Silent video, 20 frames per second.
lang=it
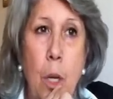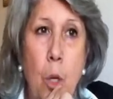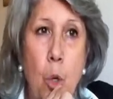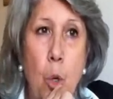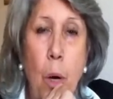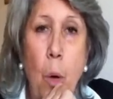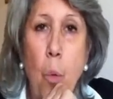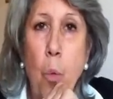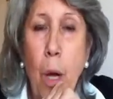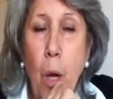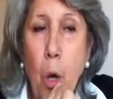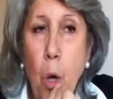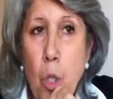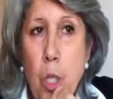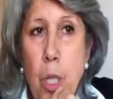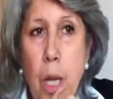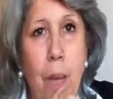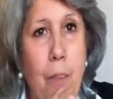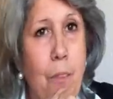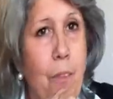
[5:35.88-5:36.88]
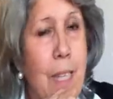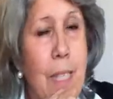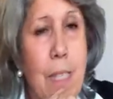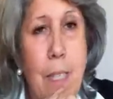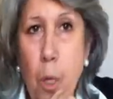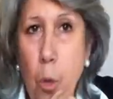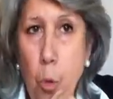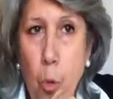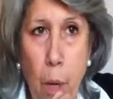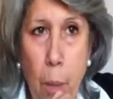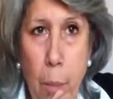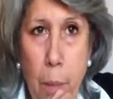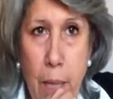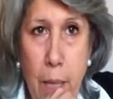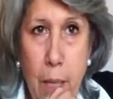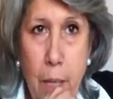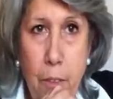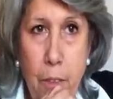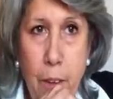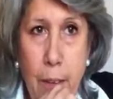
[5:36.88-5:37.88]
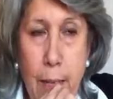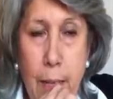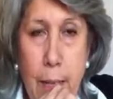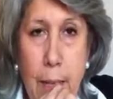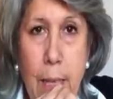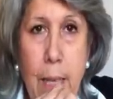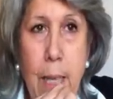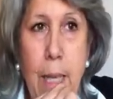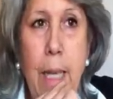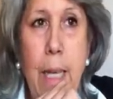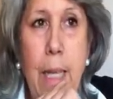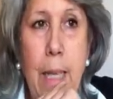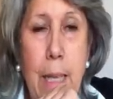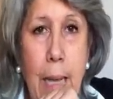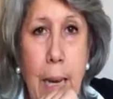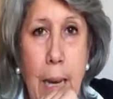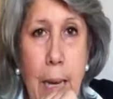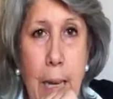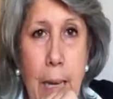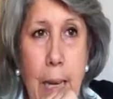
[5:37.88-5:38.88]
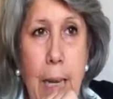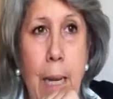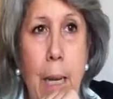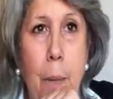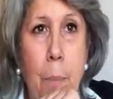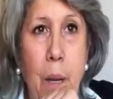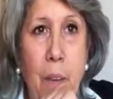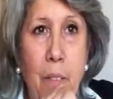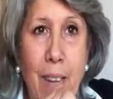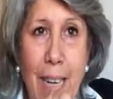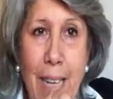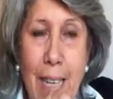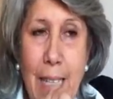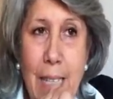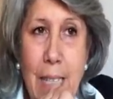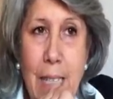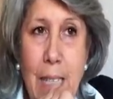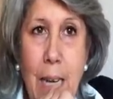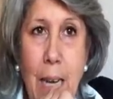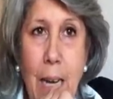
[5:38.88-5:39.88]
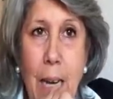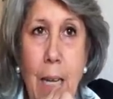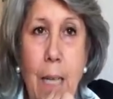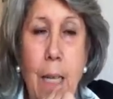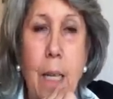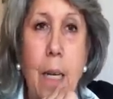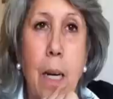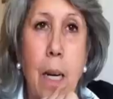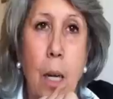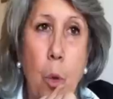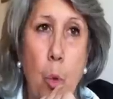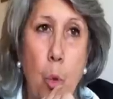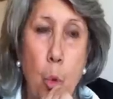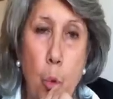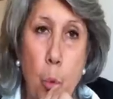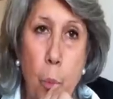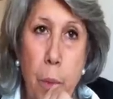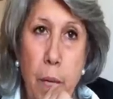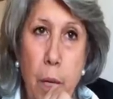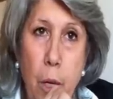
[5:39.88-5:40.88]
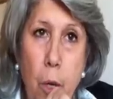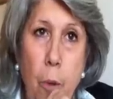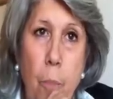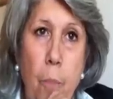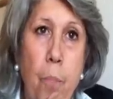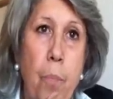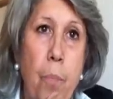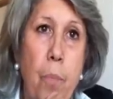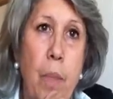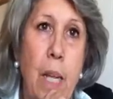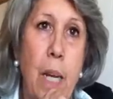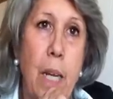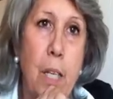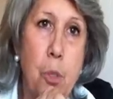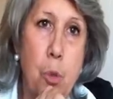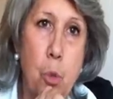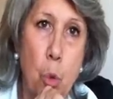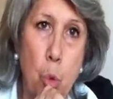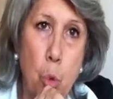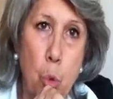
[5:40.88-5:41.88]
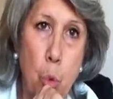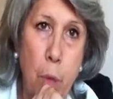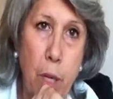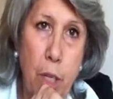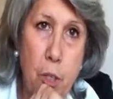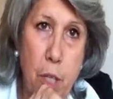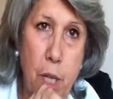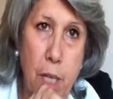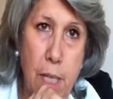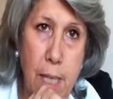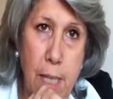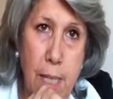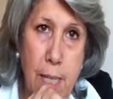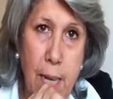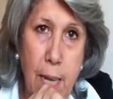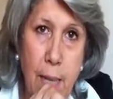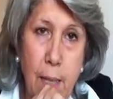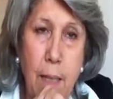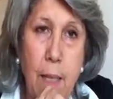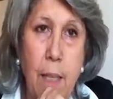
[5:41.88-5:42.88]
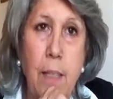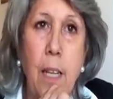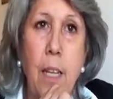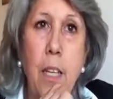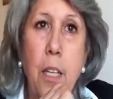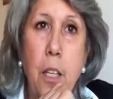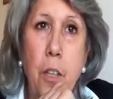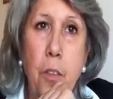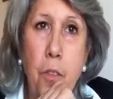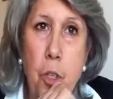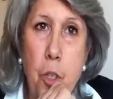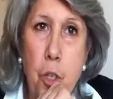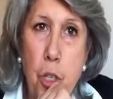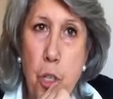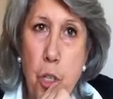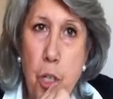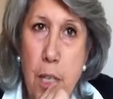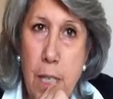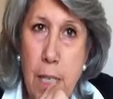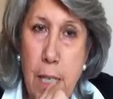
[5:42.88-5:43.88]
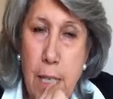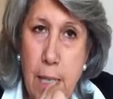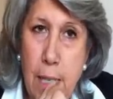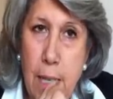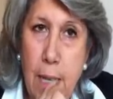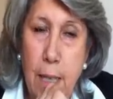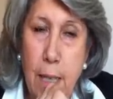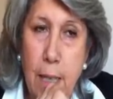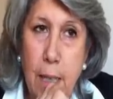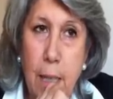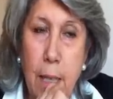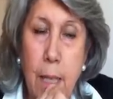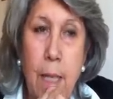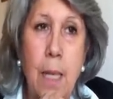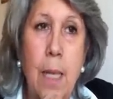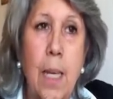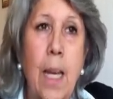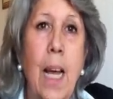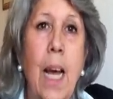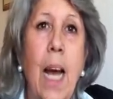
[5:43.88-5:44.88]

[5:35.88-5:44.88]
Allora, una cosa che va sicuramente fatta è dare la prevalenza al recupero delle strutture già esistenti e degli edifici già esistenti,